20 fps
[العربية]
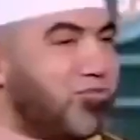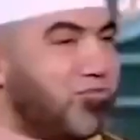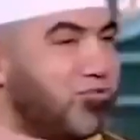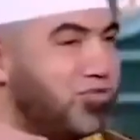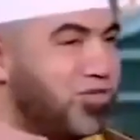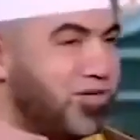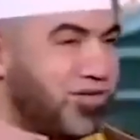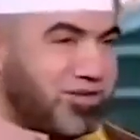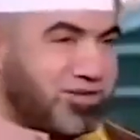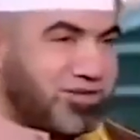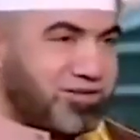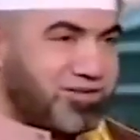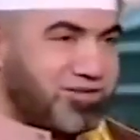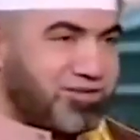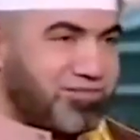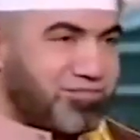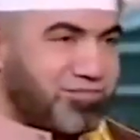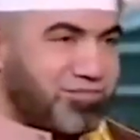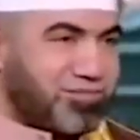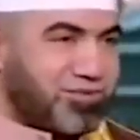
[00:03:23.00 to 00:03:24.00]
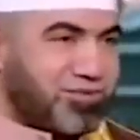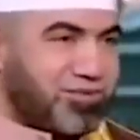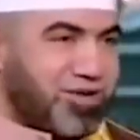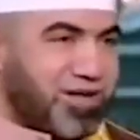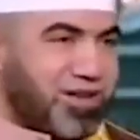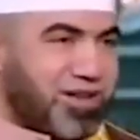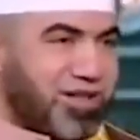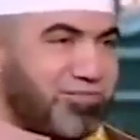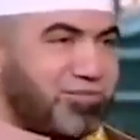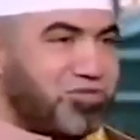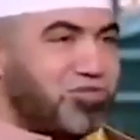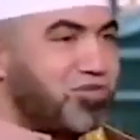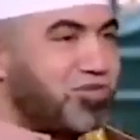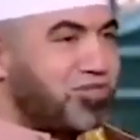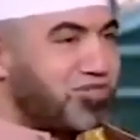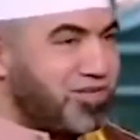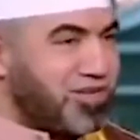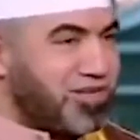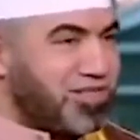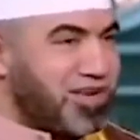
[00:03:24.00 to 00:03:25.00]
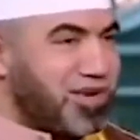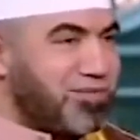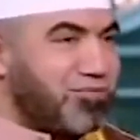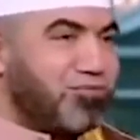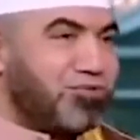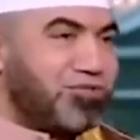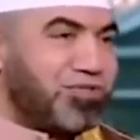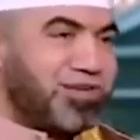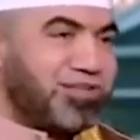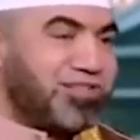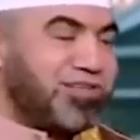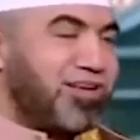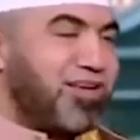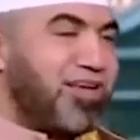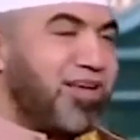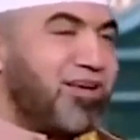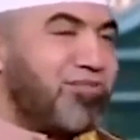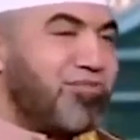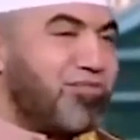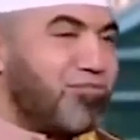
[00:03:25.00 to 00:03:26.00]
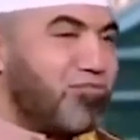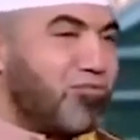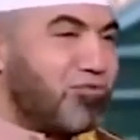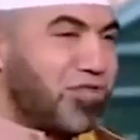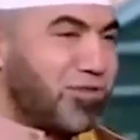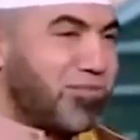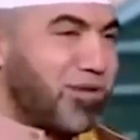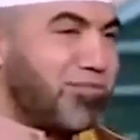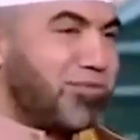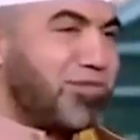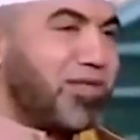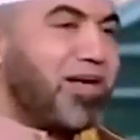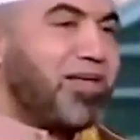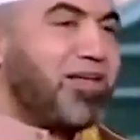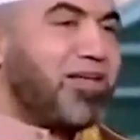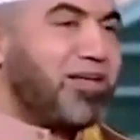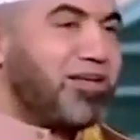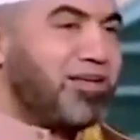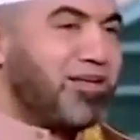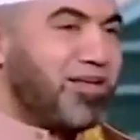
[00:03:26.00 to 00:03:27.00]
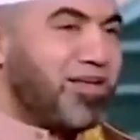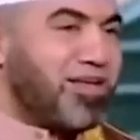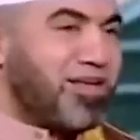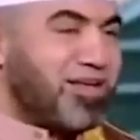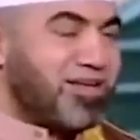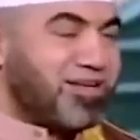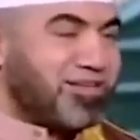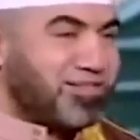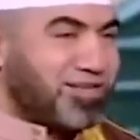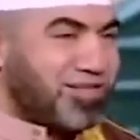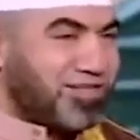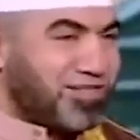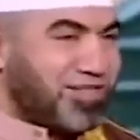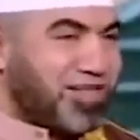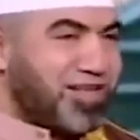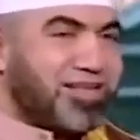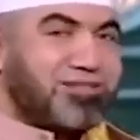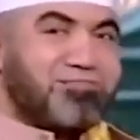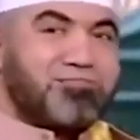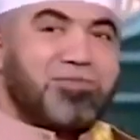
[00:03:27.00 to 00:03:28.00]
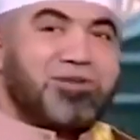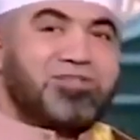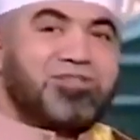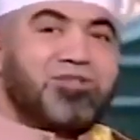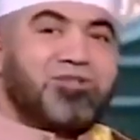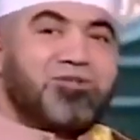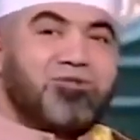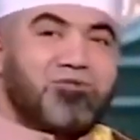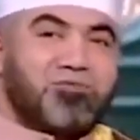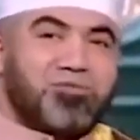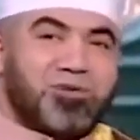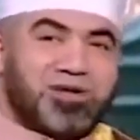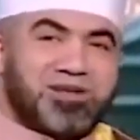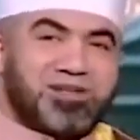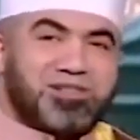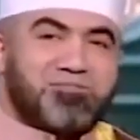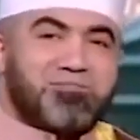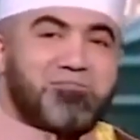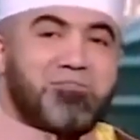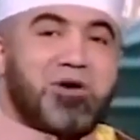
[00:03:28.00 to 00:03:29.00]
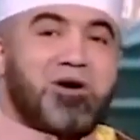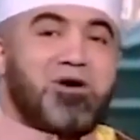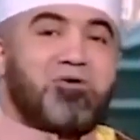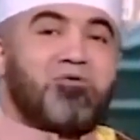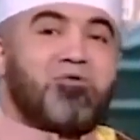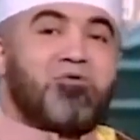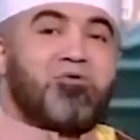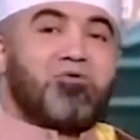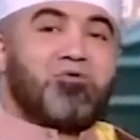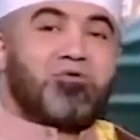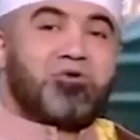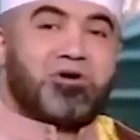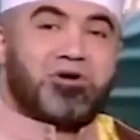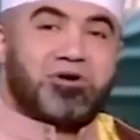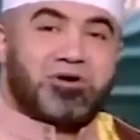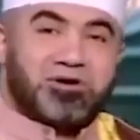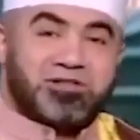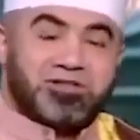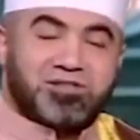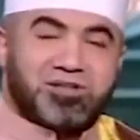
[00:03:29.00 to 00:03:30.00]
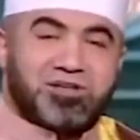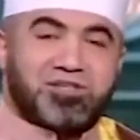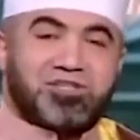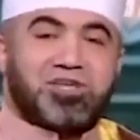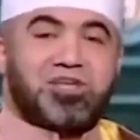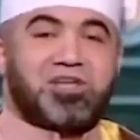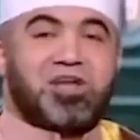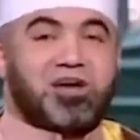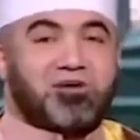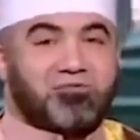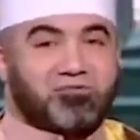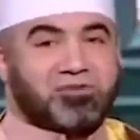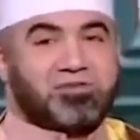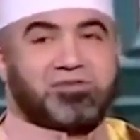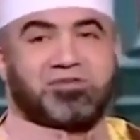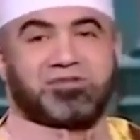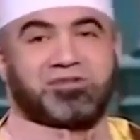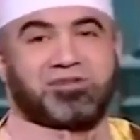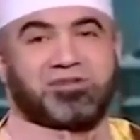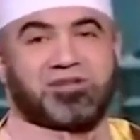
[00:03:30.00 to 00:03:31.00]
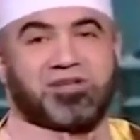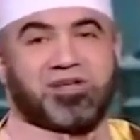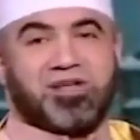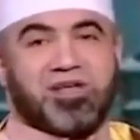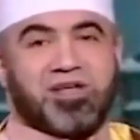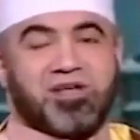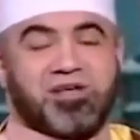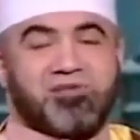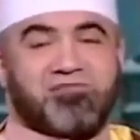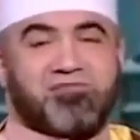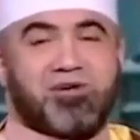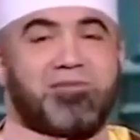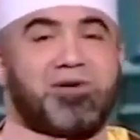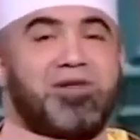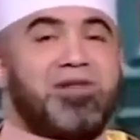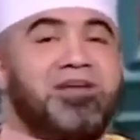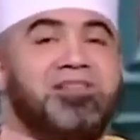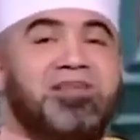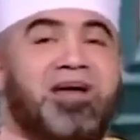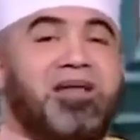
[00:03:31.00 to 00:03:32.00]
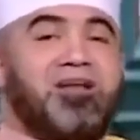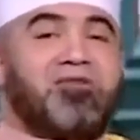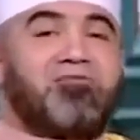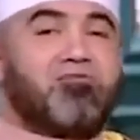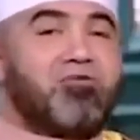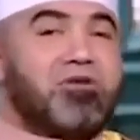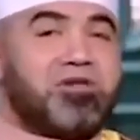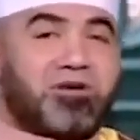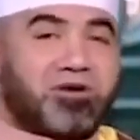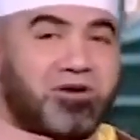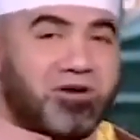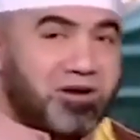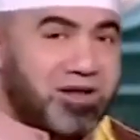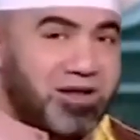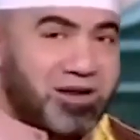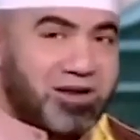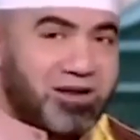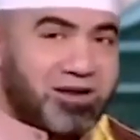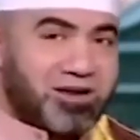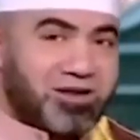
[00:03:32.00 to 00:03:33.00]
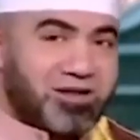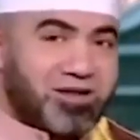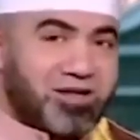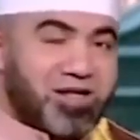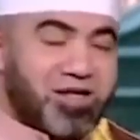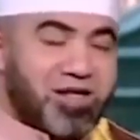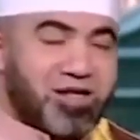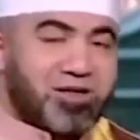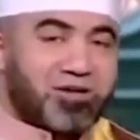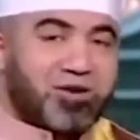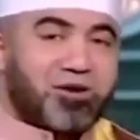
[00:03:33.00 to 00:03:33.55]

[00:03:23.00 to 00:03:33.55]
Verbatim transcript: نموذج آه. يعني هي مش شخصيه ده نموذج زيها في المجتمع بتاعنا مم. ستات مظلومات مقهورات كتير قوي فبنادي على كل راجل مم.